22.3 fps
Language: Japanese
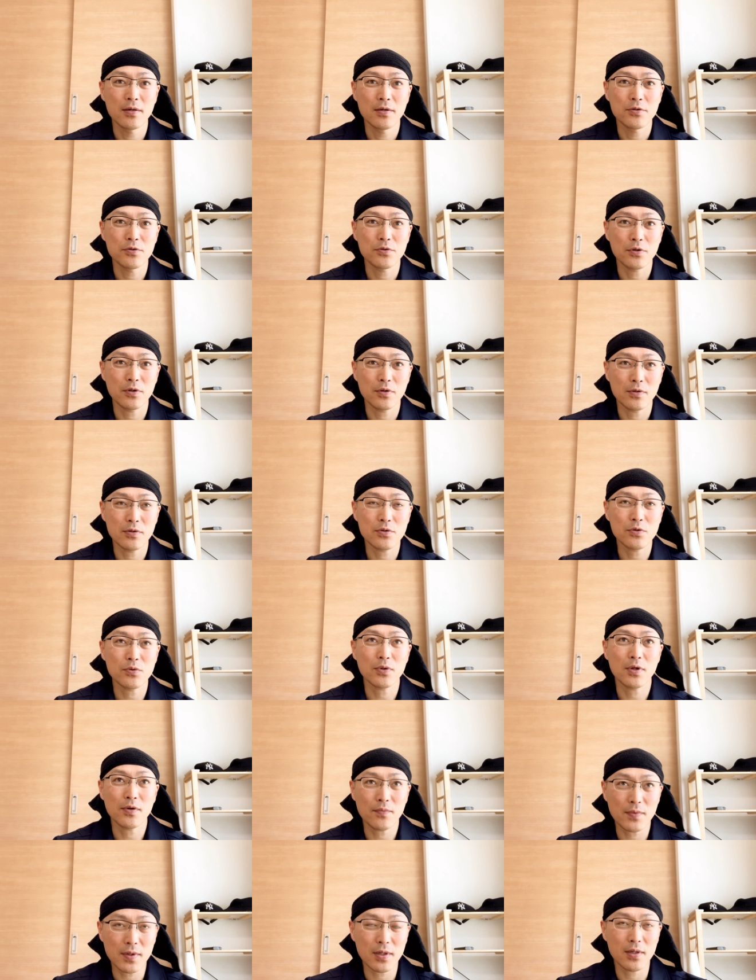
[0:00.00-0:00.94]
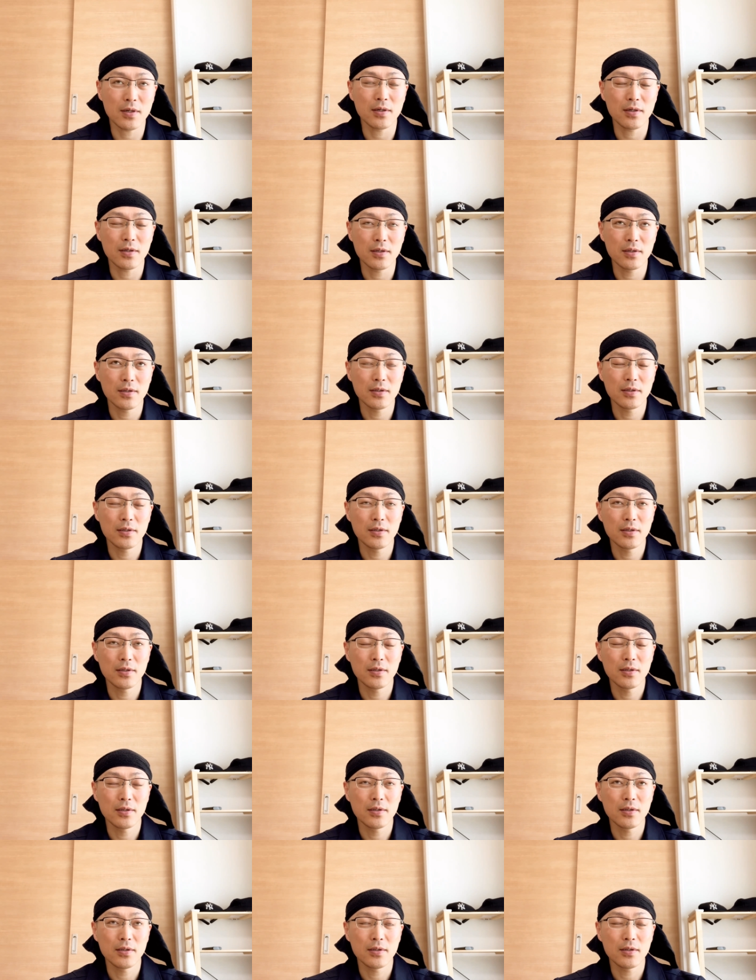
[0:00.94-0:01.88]
それそれは、
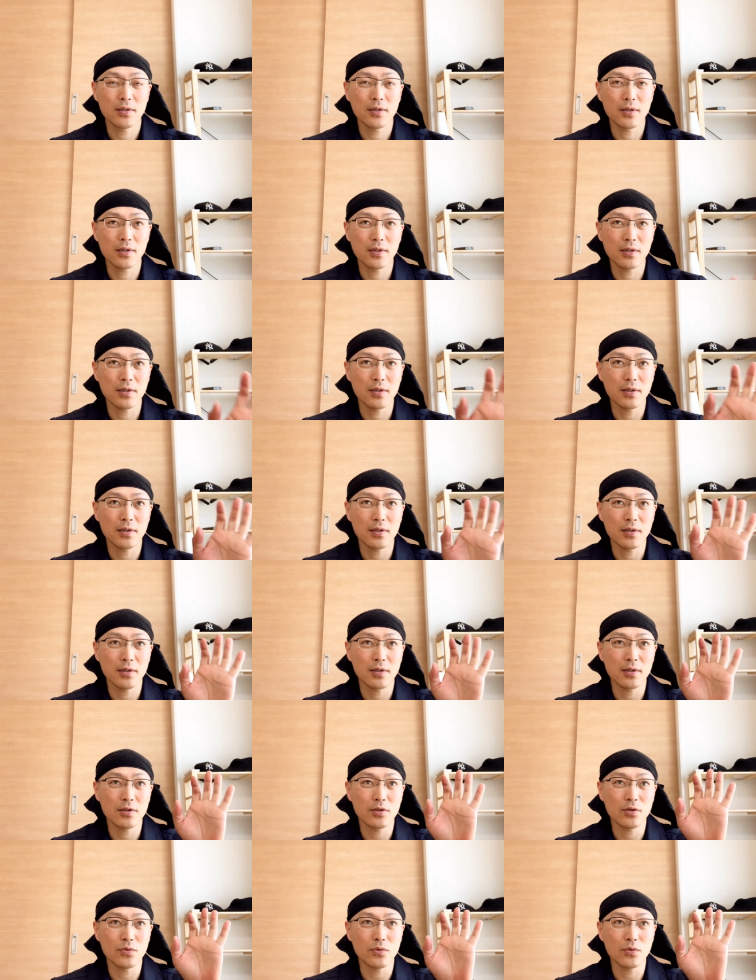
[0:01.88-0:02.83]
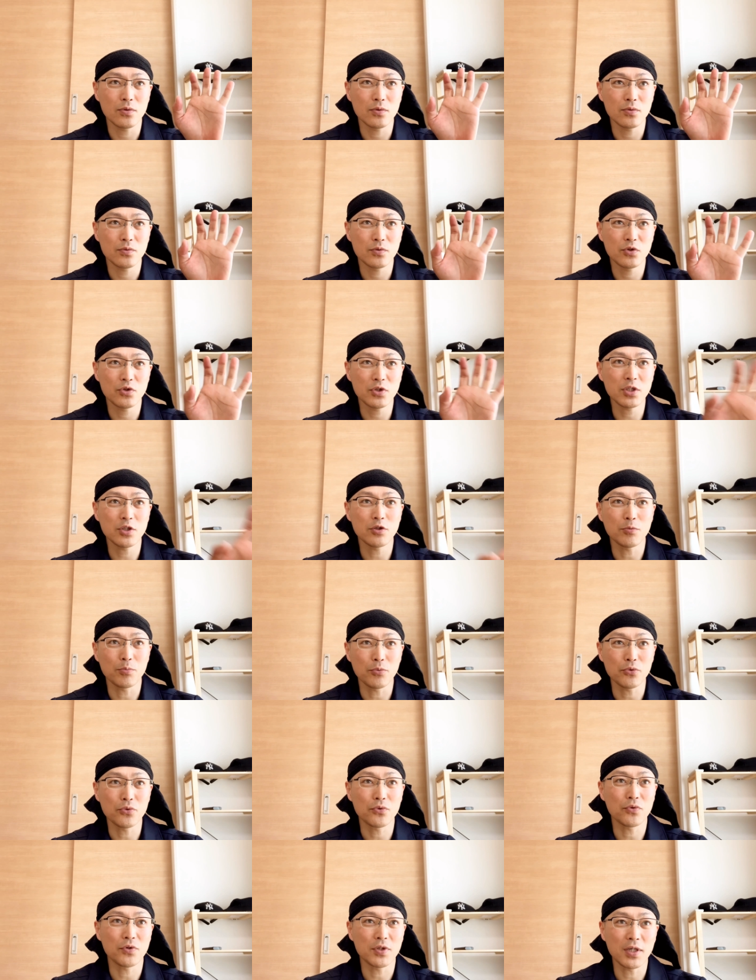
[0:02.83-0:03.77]
えー、と樹脂の
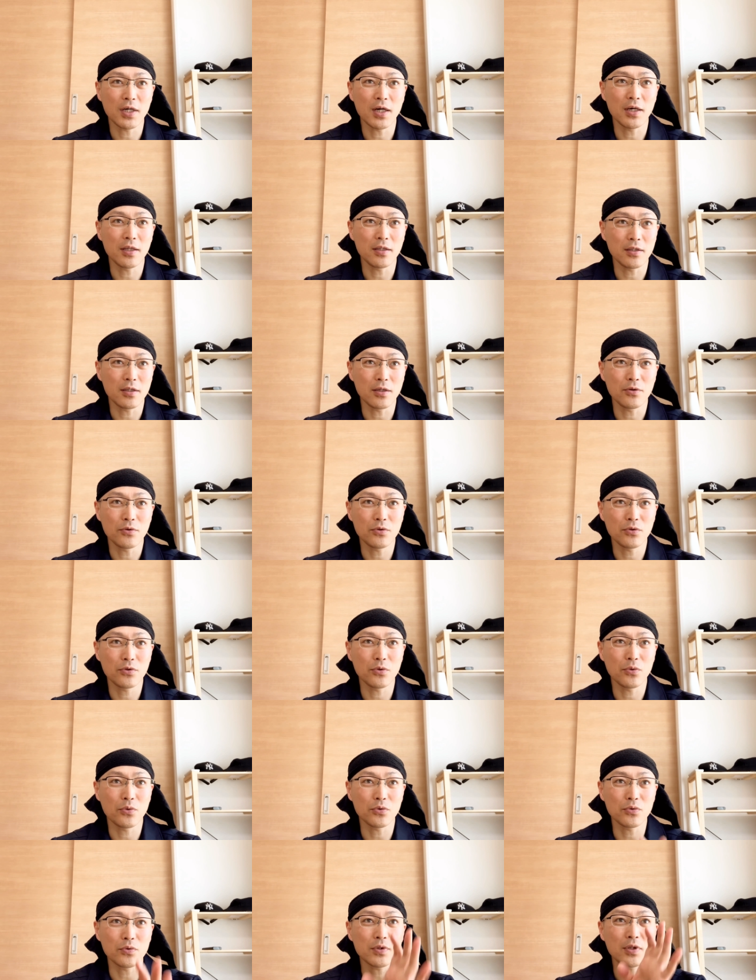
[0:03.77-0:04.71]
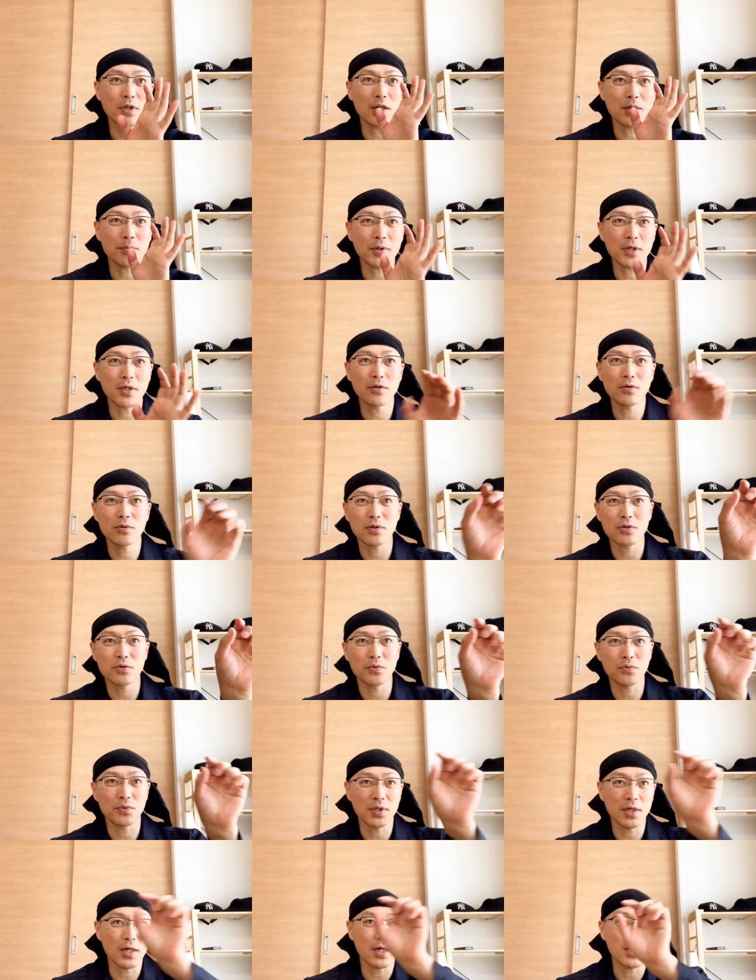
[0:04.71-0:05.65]
ボトルに入ってるっていうことであれば、いくら
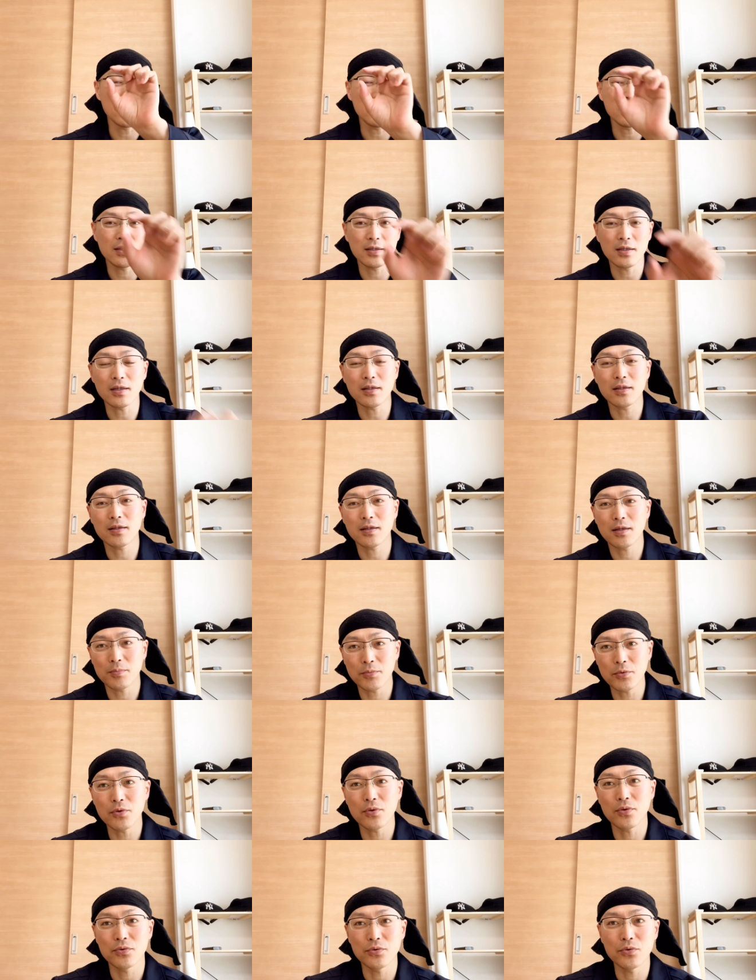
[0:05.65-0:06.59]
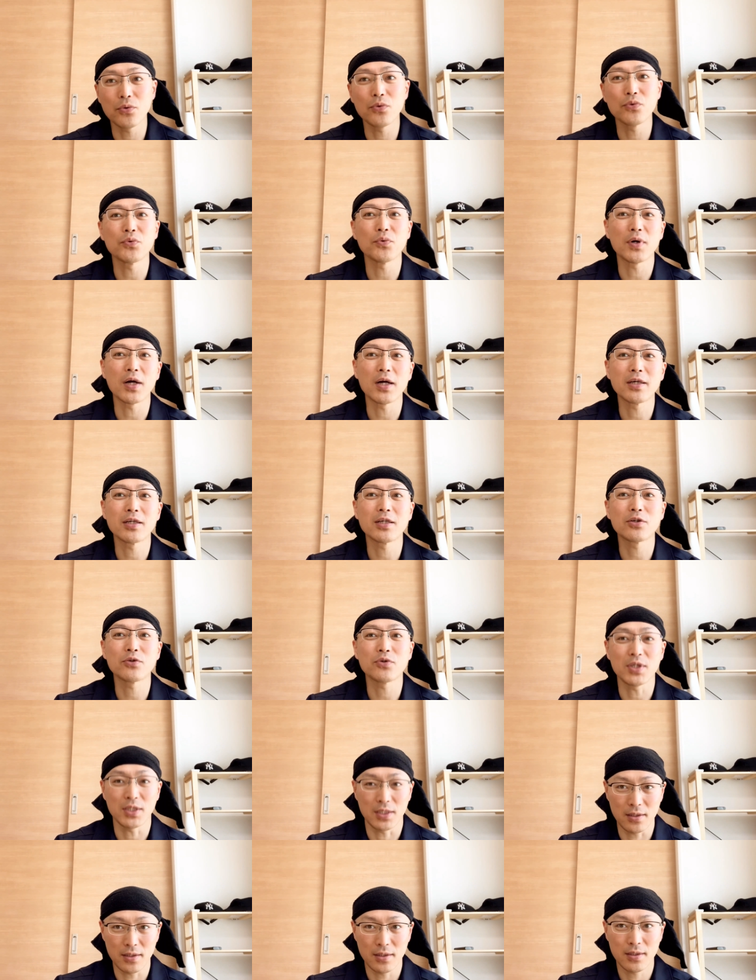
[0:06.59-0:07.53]
そこに書いてあっても濃度が
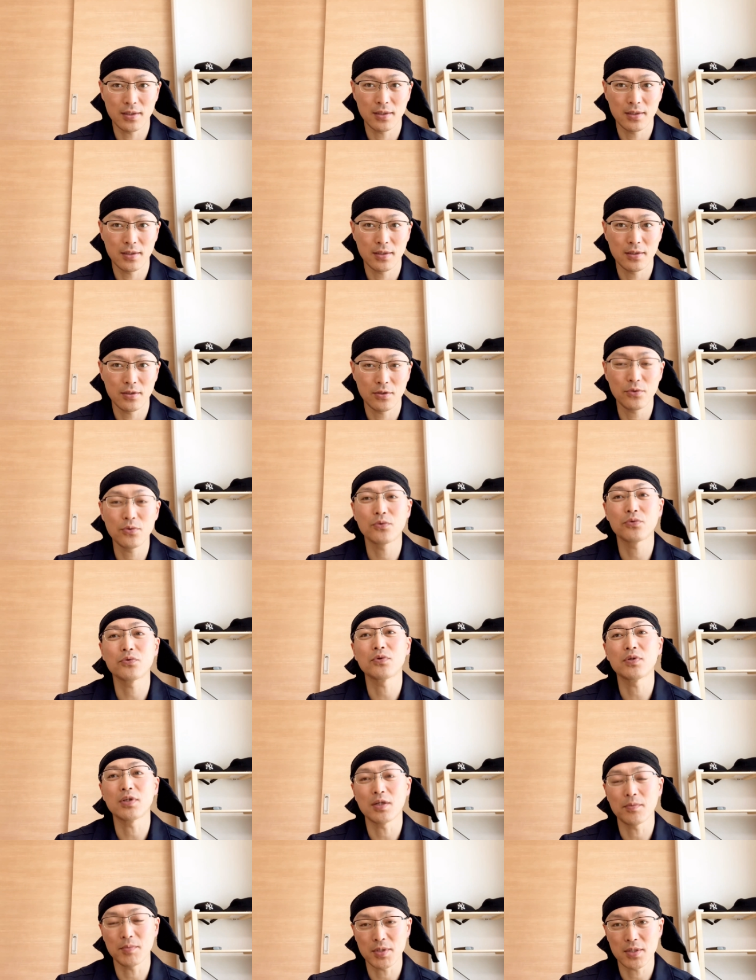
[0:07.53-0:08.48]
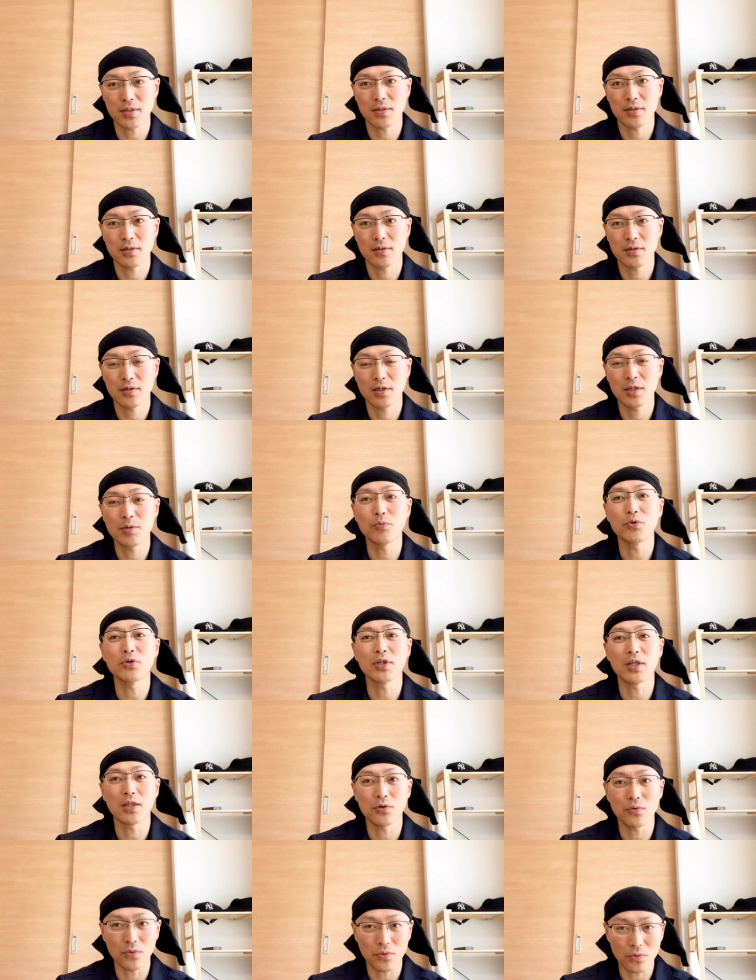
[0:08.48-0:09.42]
低いっていうことになります、
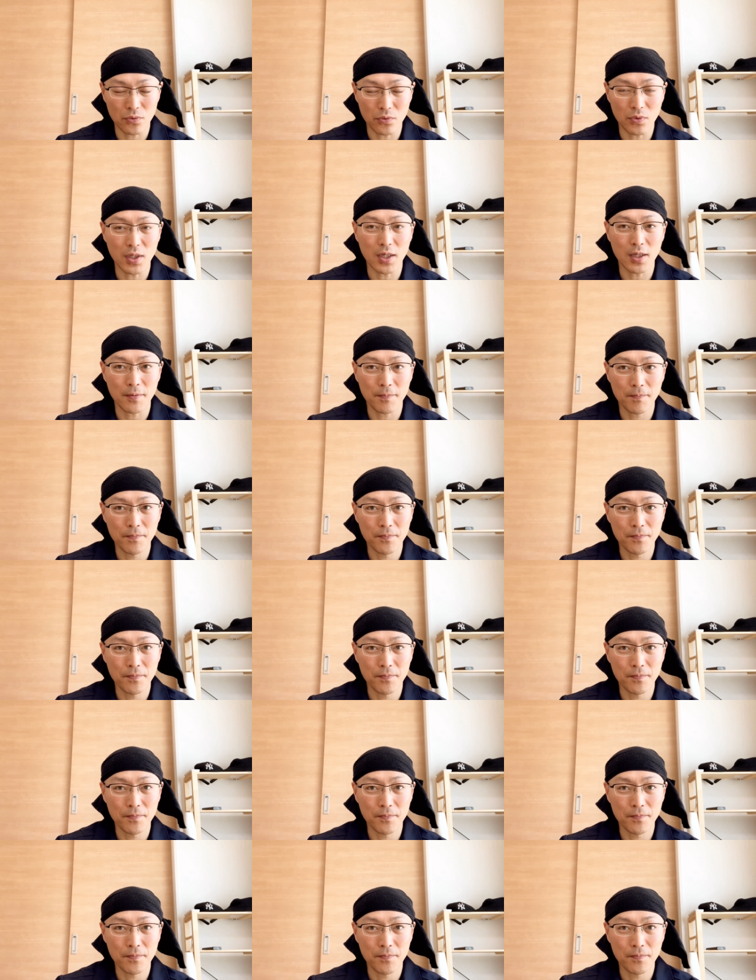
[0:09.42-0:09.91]
リモネンの濃度が。